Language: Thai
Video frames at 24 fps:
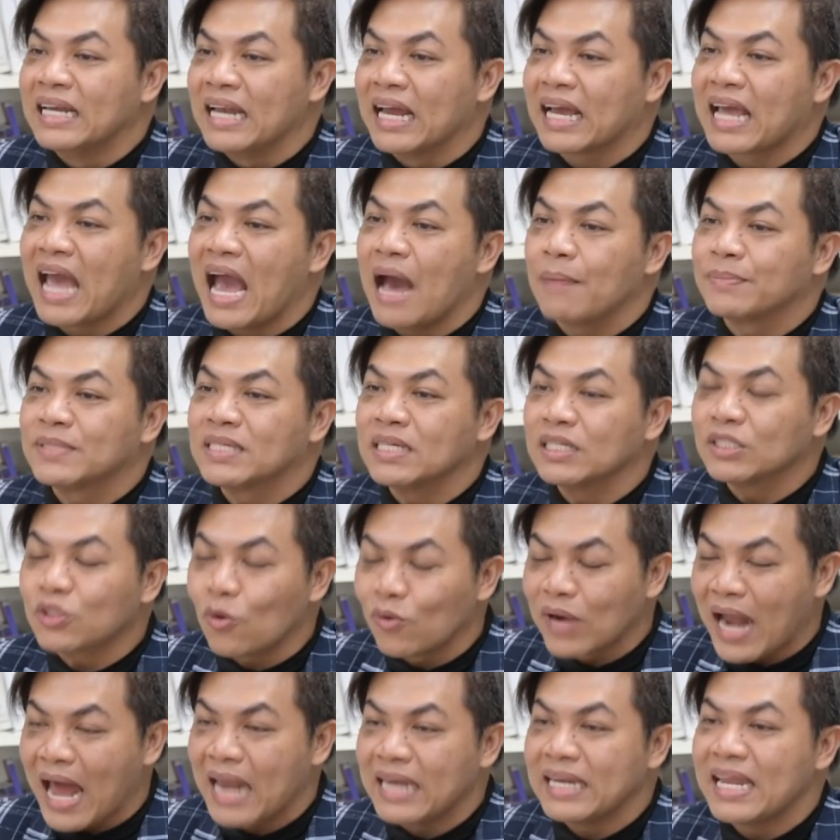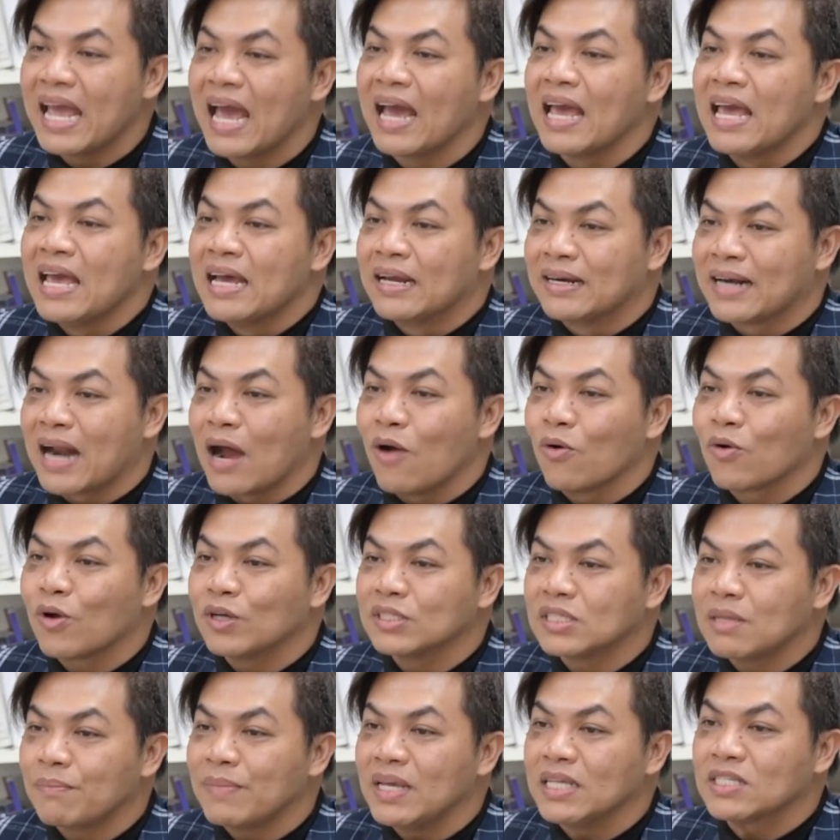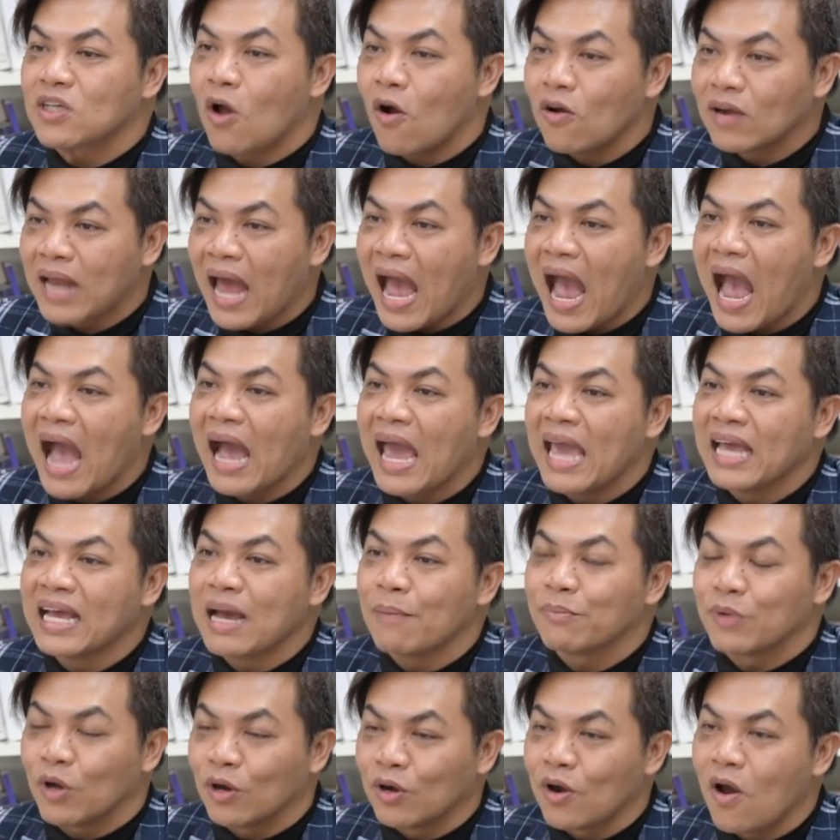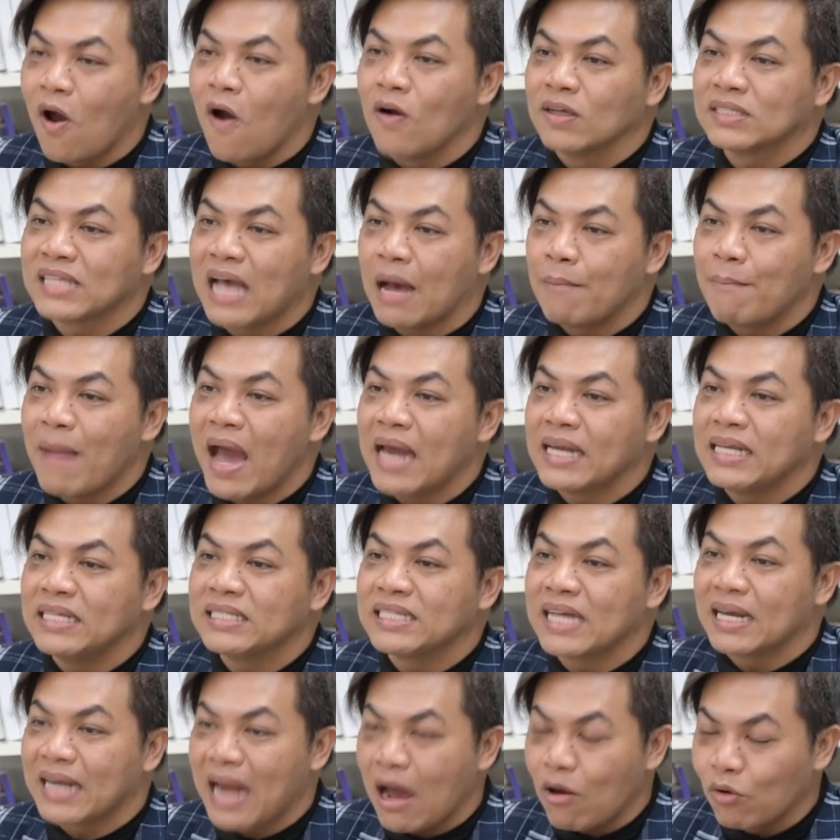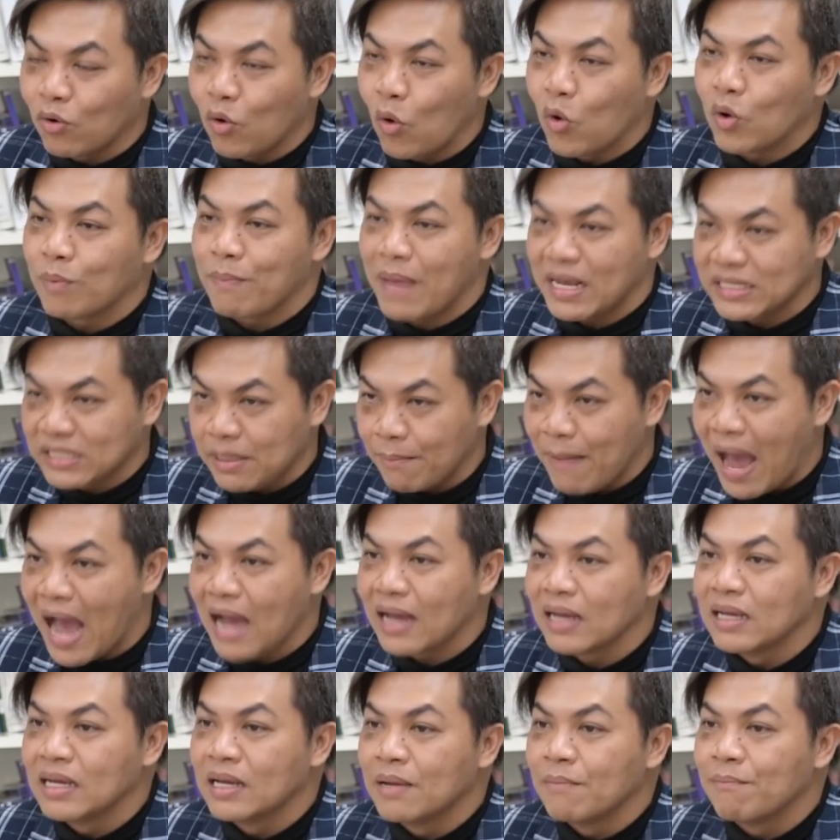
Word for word: นะครับ ซึ่งตรงนั้นเนี่ยเราก็จะมีช่องทางให้กับน้องๆ สามารถที่จะดาวน์โหลดใบสมัคร